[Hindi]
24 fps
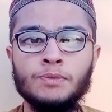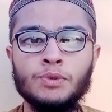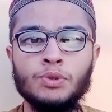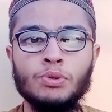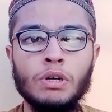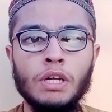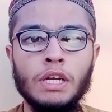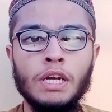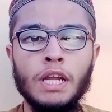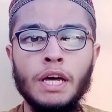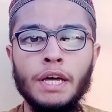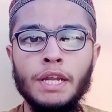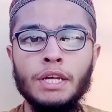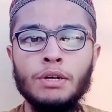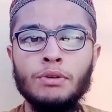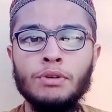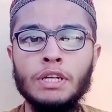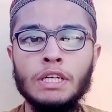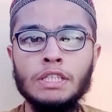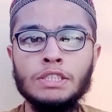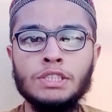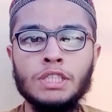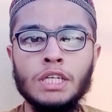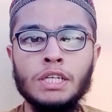तो अल्लाह ने
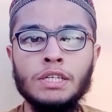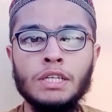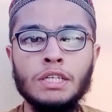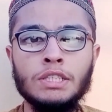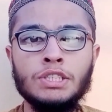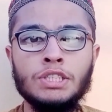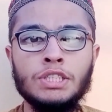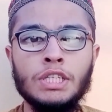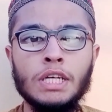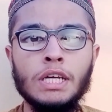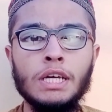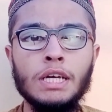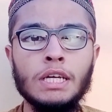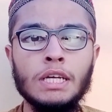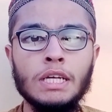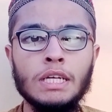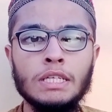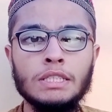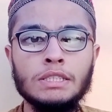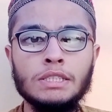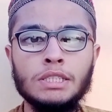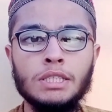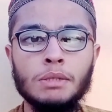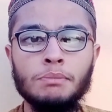उन्हें जन्नत से
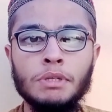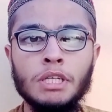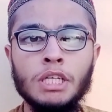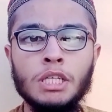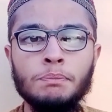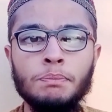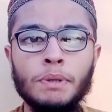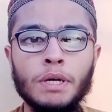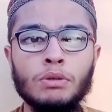ज़मीन